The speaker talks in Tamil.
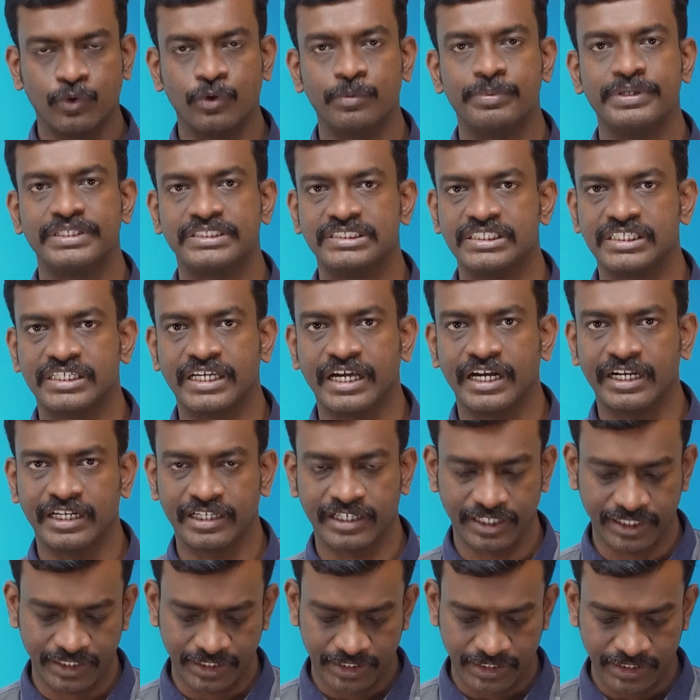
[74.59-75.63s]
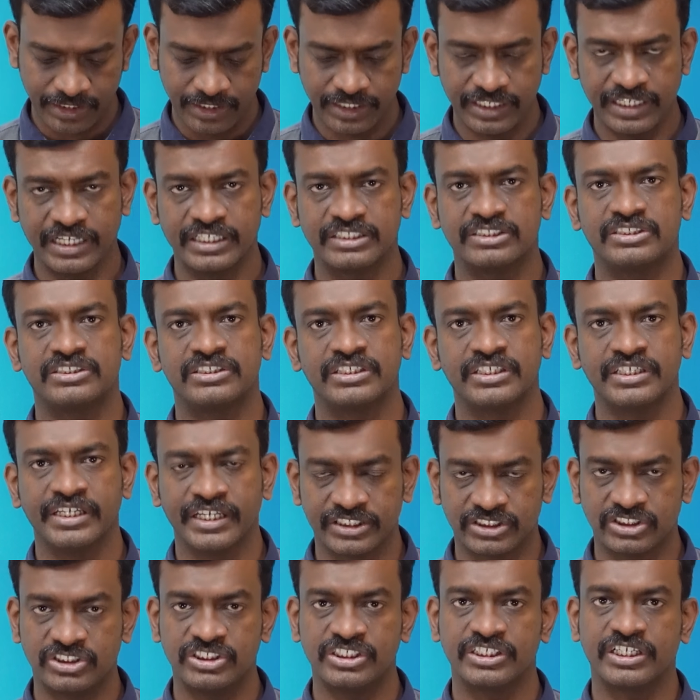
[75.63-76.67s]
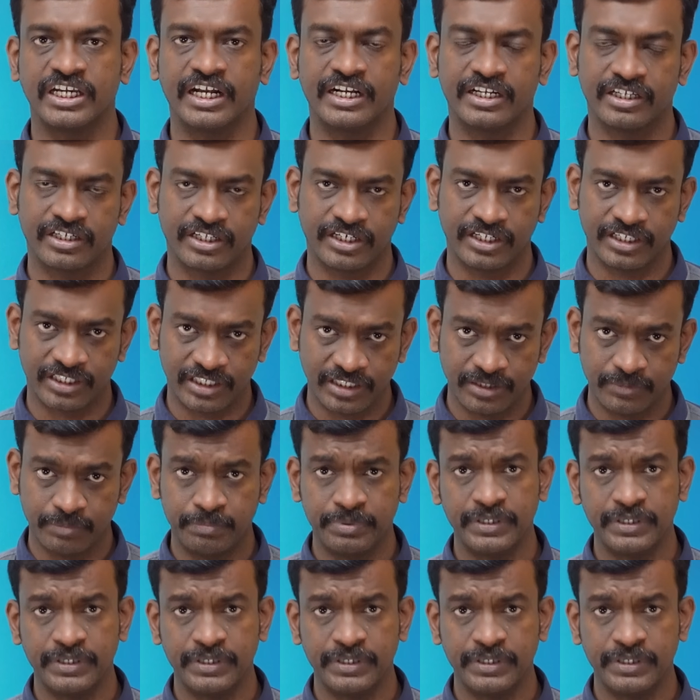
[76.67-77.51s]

ஓபிசி கேட்டகரிக்கு எஸ்சி எஸ்டி கேட்டகரிக்கு